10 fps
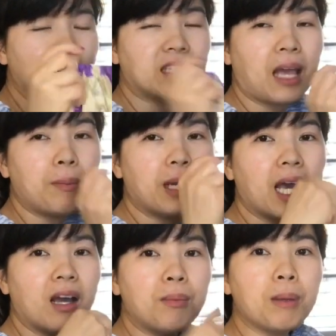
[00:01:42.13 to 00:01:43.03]
hiện tại mình
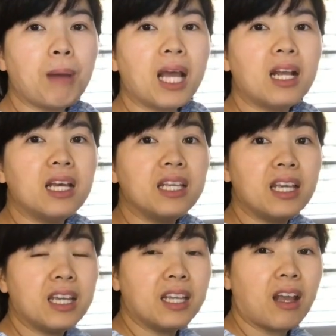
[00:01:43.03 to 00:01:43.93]
đang ở miền Bắc Cali
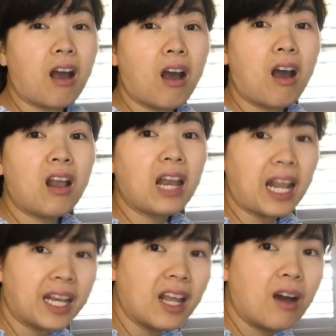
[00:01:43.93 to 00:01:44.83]
thì nó
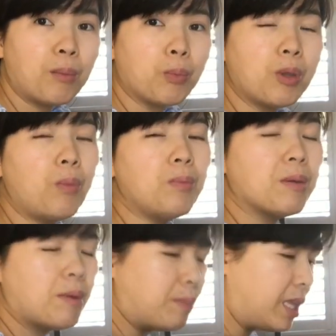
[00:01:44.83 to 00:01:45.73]
lạnh hơn một chút
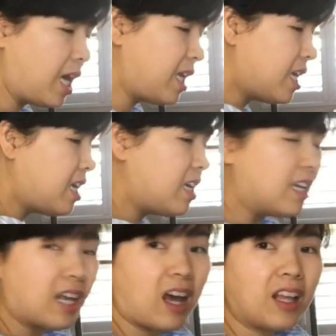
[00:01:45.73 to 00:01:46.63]
nhưng mà mình thích
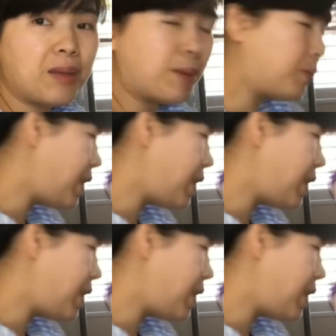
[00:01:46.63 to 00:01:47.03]
đó thì một